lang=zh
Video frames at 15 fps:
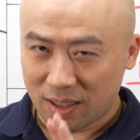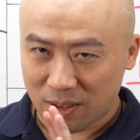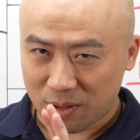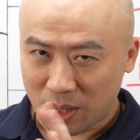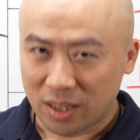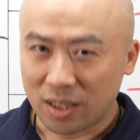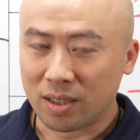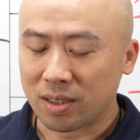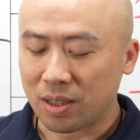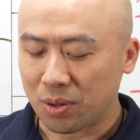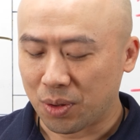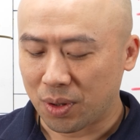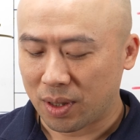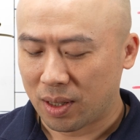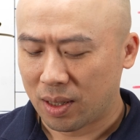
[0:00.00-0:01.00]
观念很正
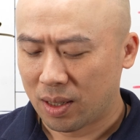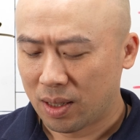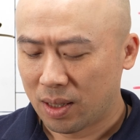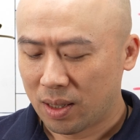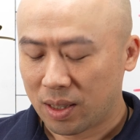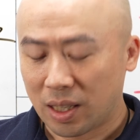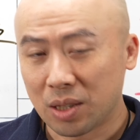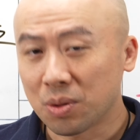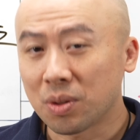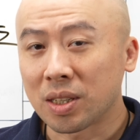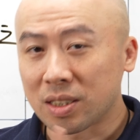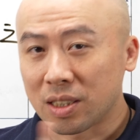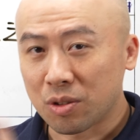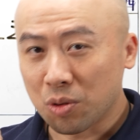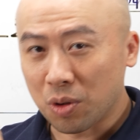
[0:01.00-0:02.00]
确。听说也
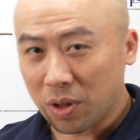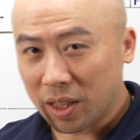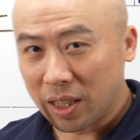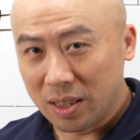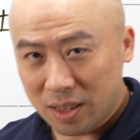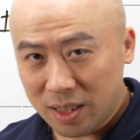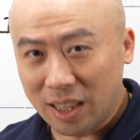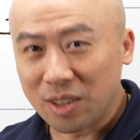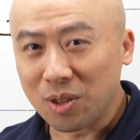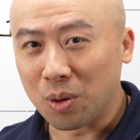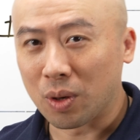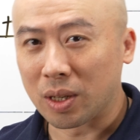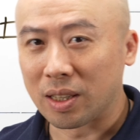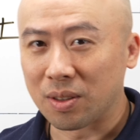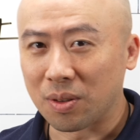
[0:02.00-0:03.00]
是做跟金有
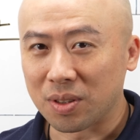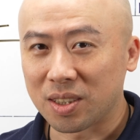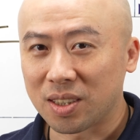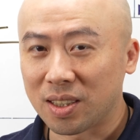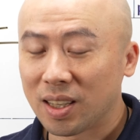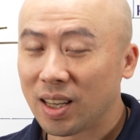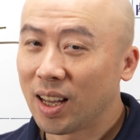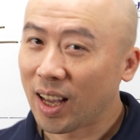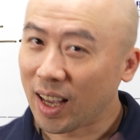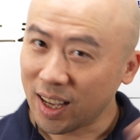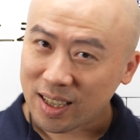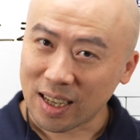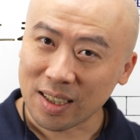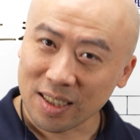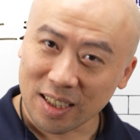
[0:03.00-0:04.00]
关的东西。哎，
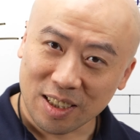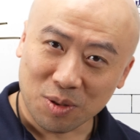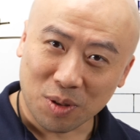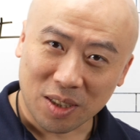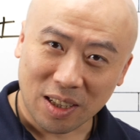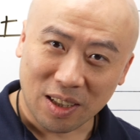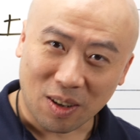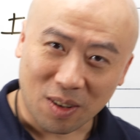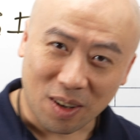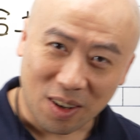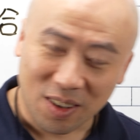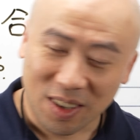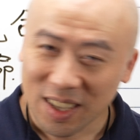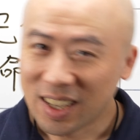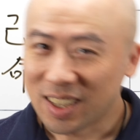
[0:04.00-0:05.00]
刚刚那是做金融
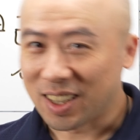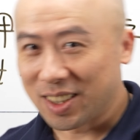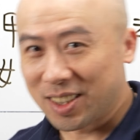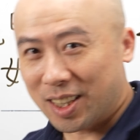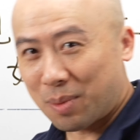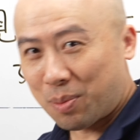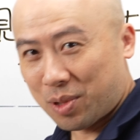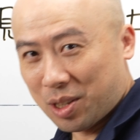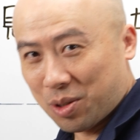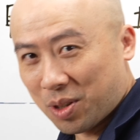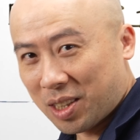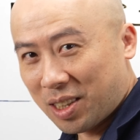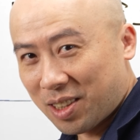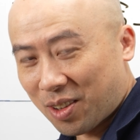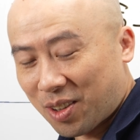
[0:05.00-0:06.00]
哦，可这个不是做
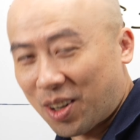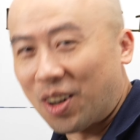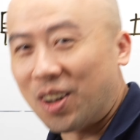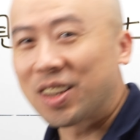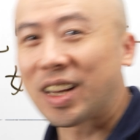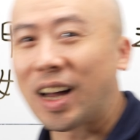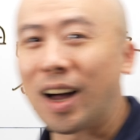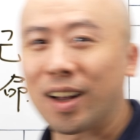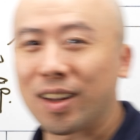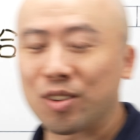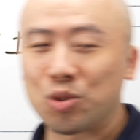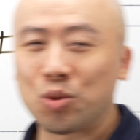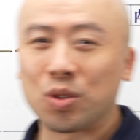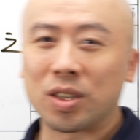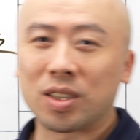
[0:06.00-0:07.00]
金融哦，他
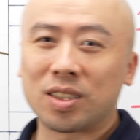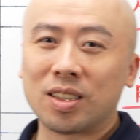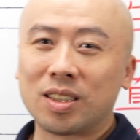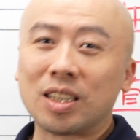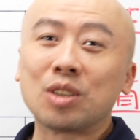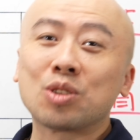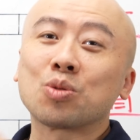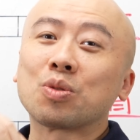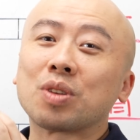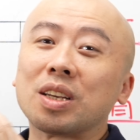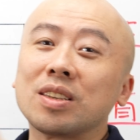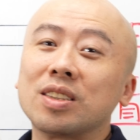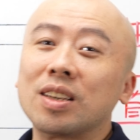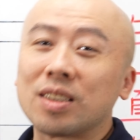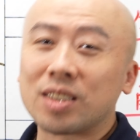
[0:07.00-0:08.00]
做的是金属
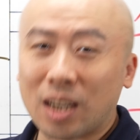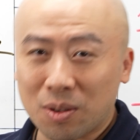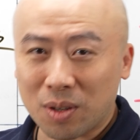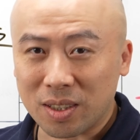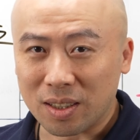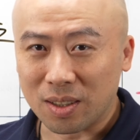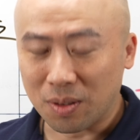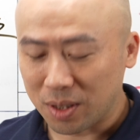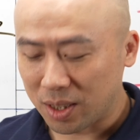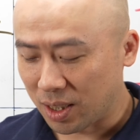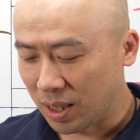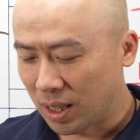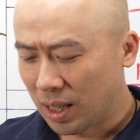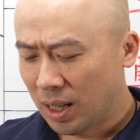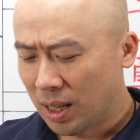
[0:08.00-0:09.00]
零件相关的东西，